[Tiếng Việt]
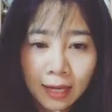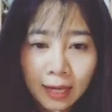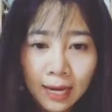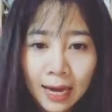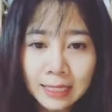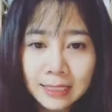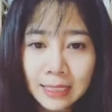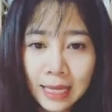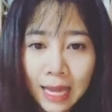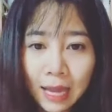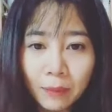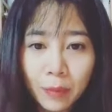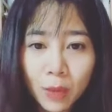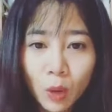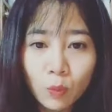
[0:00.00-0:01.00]
hai chị
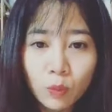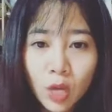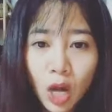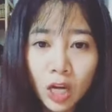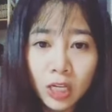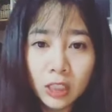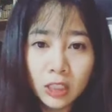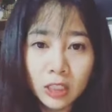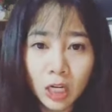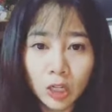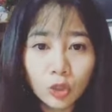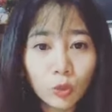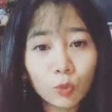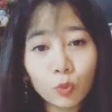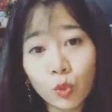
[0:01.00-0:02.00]
em không có ở
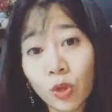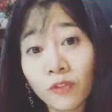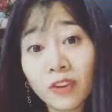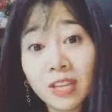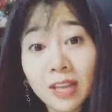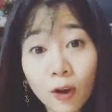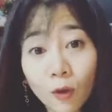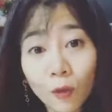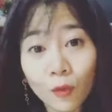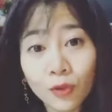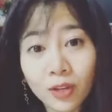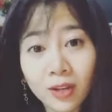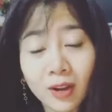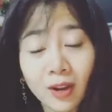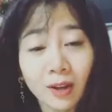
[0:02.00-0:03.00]
chung tuyến với nhau
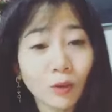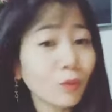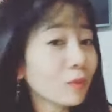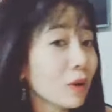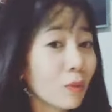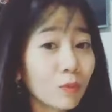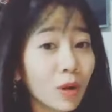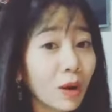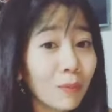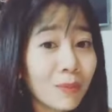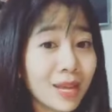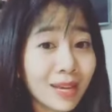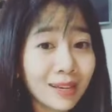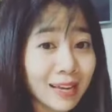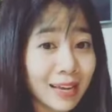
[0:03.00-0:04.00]
cho nên là cũng không có
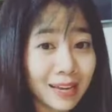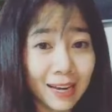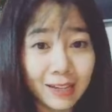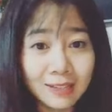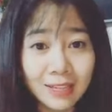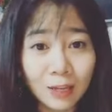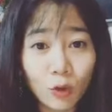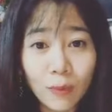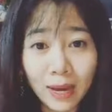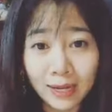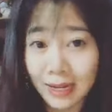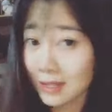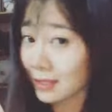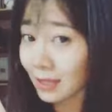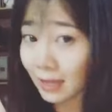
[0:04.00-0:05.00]
biết khả năng diễn của bạn
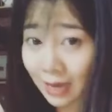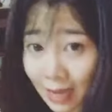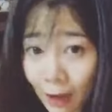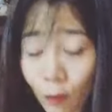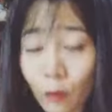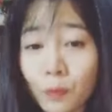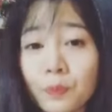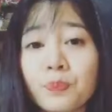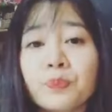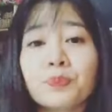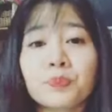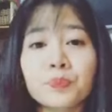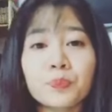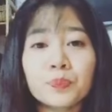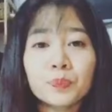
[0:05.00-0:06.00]
này như thế nào
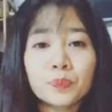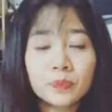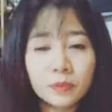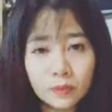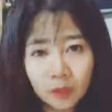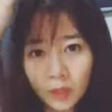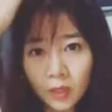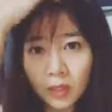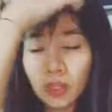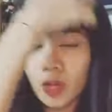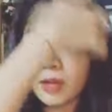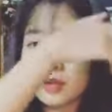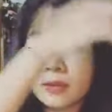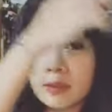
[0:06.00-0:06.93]
rồi. Dạ.